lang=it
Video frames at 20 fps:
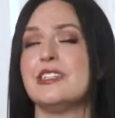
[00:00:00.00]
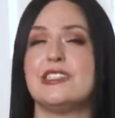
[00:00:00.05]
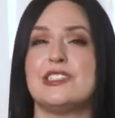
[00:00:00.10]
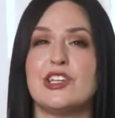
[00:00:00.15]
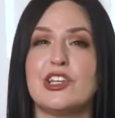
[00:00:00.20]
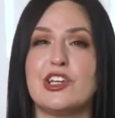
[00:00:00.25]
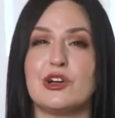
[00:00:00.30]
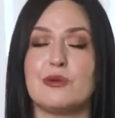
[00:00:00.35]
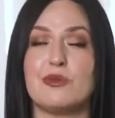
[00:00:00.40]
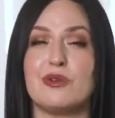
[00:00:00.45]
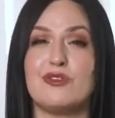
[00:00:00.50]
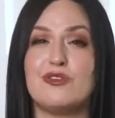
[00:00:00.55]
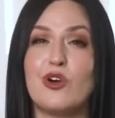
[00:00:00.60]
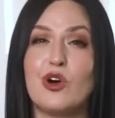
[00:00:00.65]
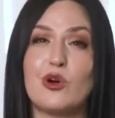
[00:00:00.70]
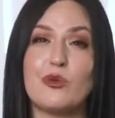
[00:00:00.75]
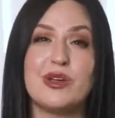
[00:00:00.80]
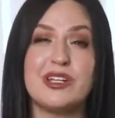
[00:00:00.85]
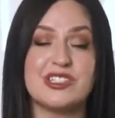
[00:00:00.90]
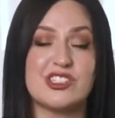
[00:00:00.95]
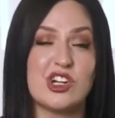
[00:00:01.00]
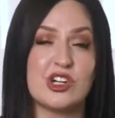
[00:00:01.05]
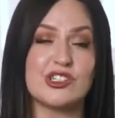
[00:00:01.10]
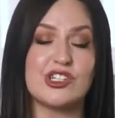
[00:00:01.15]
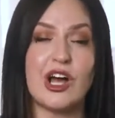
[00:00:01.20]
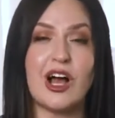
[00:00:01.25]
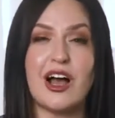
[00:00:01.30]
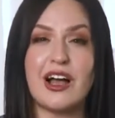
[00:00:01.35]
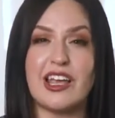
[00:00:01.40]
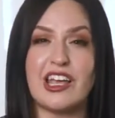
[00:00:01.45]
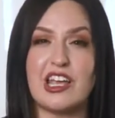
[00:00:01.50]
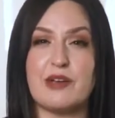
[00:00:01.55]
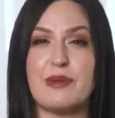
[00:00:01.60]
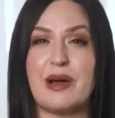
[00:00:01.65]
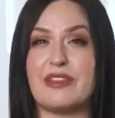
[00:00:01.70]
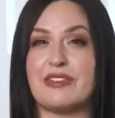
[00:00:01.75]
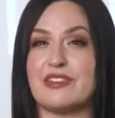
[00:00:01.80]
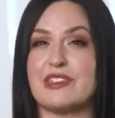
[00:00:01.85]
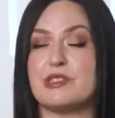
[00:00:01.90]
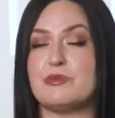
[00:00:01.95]
Una cosa da prendere in
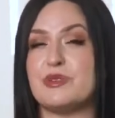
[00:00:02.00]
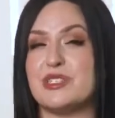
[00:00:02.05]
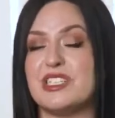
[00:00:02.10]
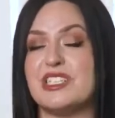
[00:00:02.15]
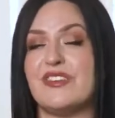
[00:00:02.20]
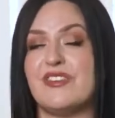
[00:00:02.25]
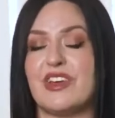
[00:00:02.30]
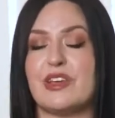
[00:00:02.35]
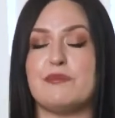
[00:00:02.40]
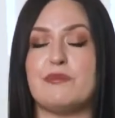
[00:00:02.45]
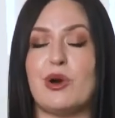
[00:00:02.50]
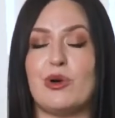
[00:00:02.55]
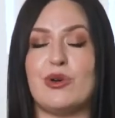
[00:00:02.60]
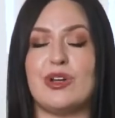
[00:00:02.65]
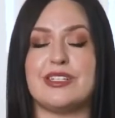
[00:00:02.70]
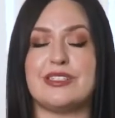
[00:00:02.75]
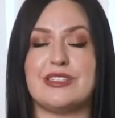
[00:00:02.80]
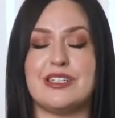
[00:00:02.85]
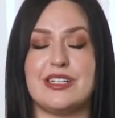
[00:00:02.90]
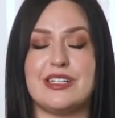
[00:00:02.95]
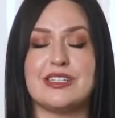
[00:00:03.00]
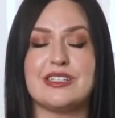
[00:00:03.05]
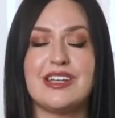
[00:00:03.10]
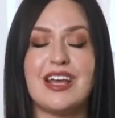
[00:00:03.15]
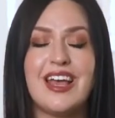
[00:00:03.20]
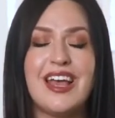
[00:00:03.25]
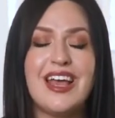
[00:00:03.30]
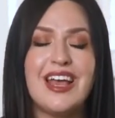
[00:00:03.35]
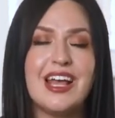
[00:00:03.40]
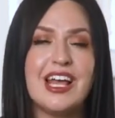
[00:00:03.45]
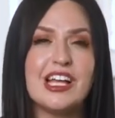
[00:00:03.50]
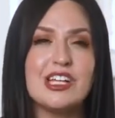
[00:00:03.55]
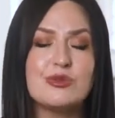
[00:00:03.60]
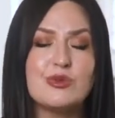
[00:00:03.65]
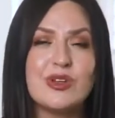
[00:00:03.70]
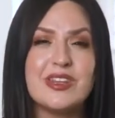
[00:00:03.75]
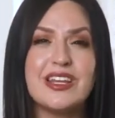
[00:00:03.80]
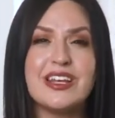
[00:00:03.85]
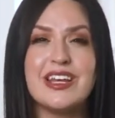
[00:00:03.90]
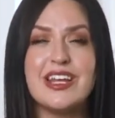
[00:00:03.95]
considerazione prima di cominciare a parlare degli
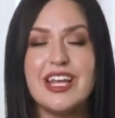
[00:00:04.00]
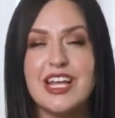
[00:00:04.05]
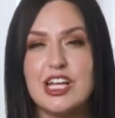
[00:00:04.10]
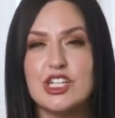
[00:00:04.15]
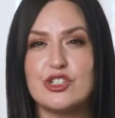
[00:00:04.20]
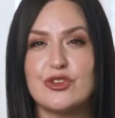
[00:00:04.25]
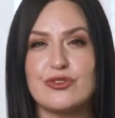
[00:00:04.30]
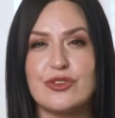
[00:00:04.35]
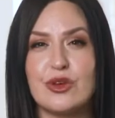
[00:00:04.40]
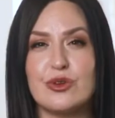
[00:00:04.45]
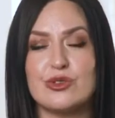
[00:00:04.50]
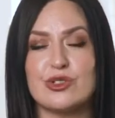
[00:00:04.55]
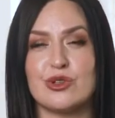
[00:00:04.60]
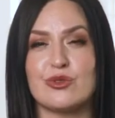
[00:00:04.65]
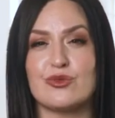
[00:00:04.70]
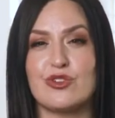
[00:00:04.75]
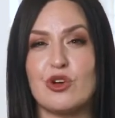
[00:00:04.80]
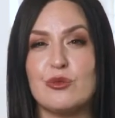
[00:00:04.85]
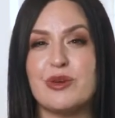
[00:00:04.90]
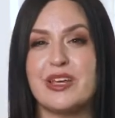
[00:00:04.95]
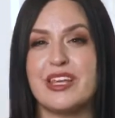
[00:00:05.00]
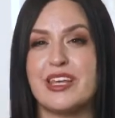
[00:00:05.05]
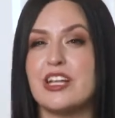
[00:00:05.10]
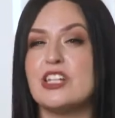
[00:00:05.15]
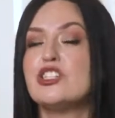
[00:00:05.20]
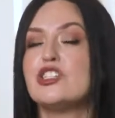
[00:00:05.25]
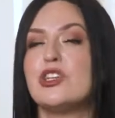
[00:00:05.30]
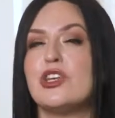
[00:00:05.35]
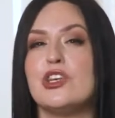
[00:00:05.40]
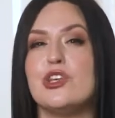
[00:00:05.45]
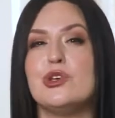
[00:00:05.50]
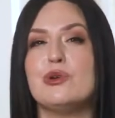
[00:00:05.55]
elementi specifici è questi.